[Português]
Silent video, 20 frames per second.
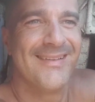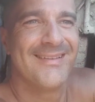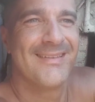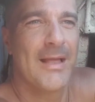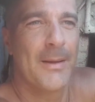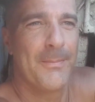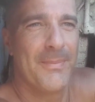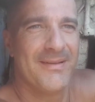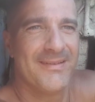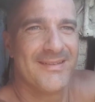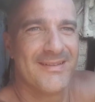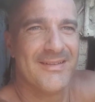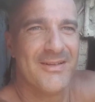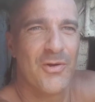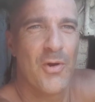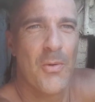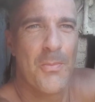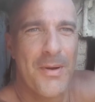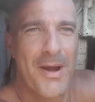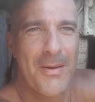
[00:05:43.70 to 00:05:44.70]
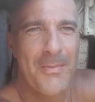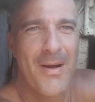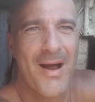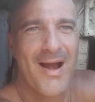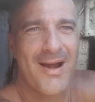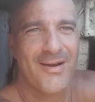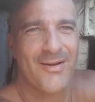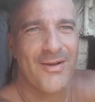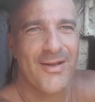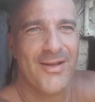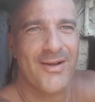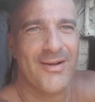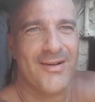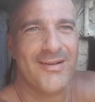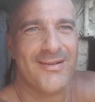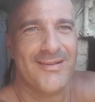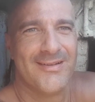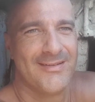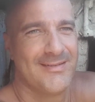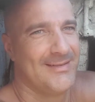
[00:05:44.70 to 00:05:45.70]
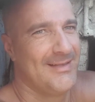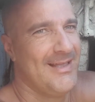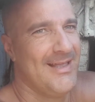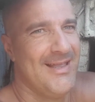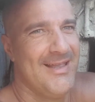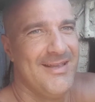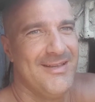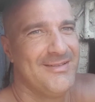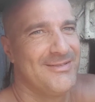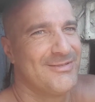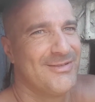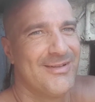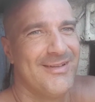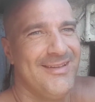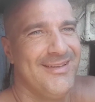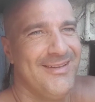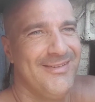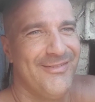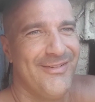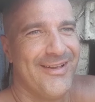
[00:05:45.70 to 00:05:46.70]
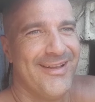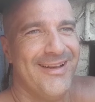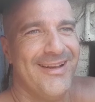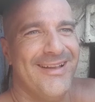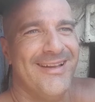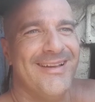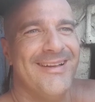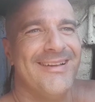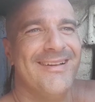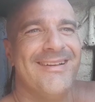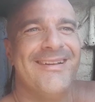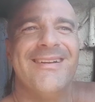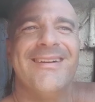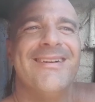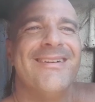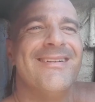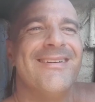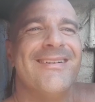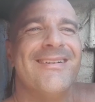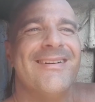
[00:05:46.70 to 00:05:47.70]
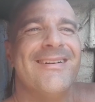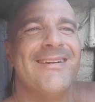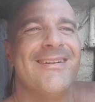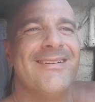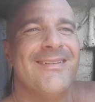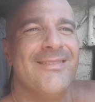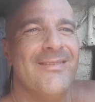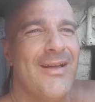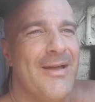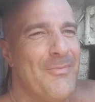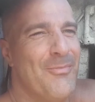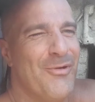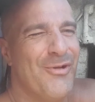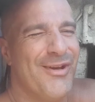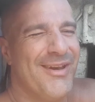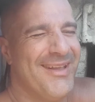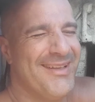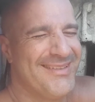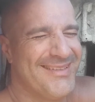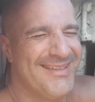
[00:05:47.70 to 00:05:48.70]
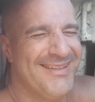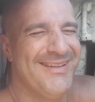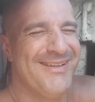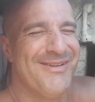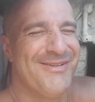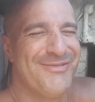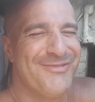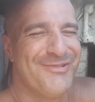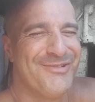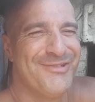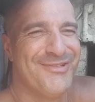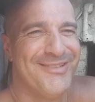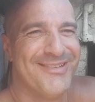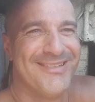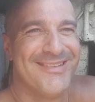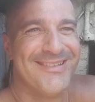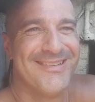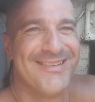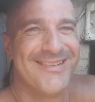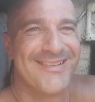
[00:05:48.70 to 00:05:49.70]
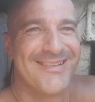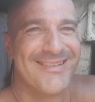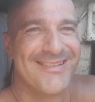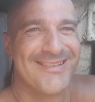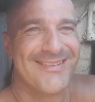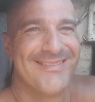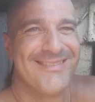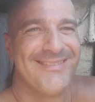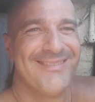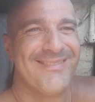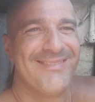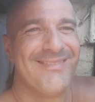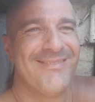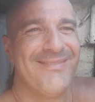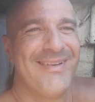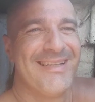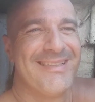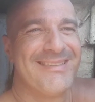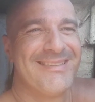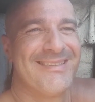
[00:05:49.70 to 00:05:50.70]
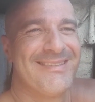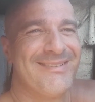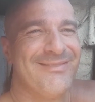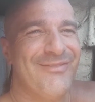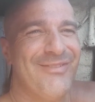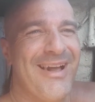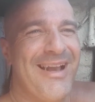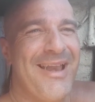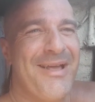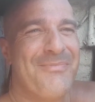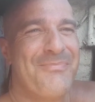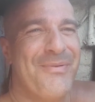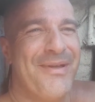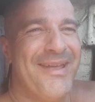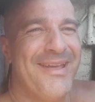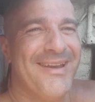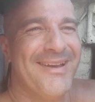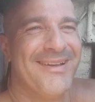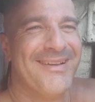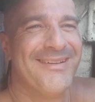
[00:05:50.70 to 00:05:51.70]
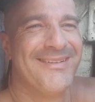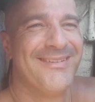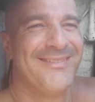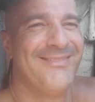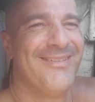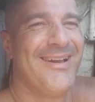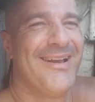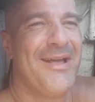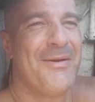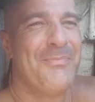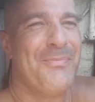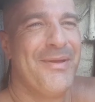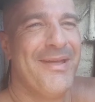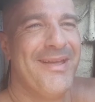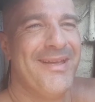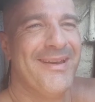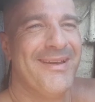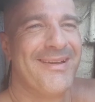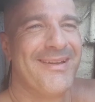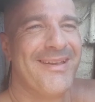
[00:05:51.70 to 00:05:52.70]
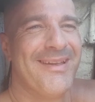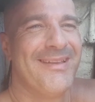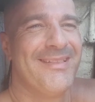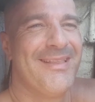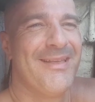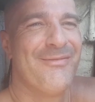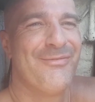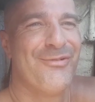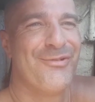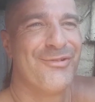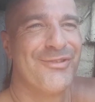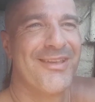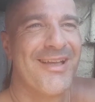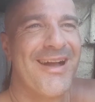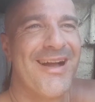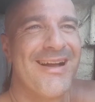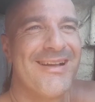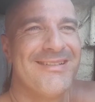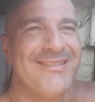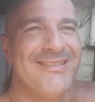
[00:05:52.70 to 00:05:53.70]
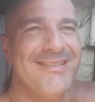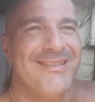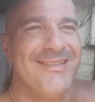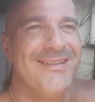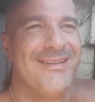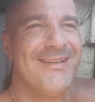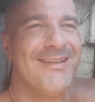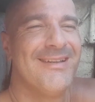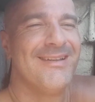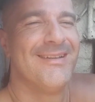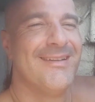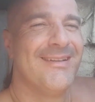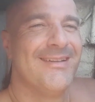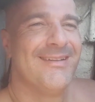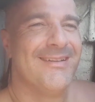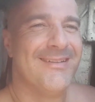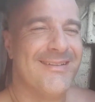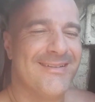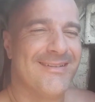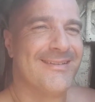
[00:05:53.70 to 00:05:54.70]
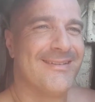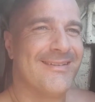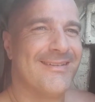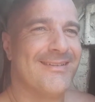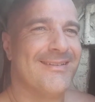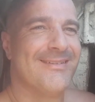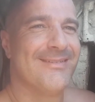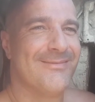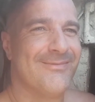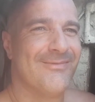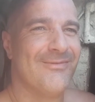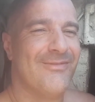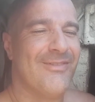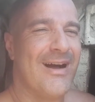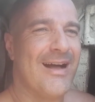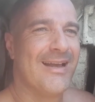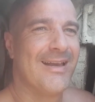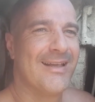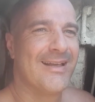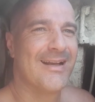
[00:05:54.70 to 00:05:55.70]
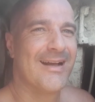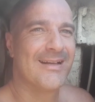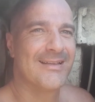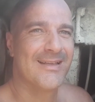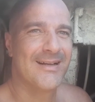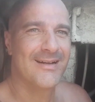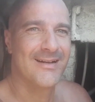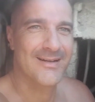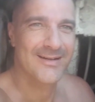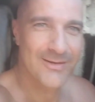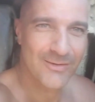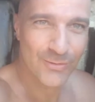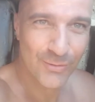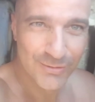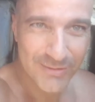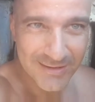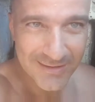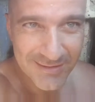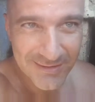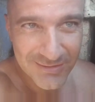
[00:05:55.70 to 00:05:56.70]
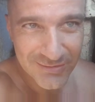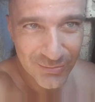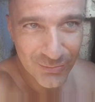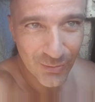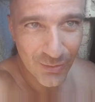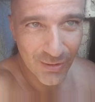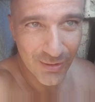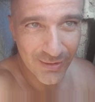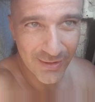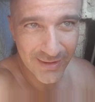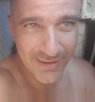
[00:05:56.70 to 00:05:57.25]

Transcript: Tá pensando em comprar barco aí, ó? Isso aí, velho. Não é moleza não, viu? Mas vale a pena, vale a pena. Quem tem vontade, vale cada gota de suor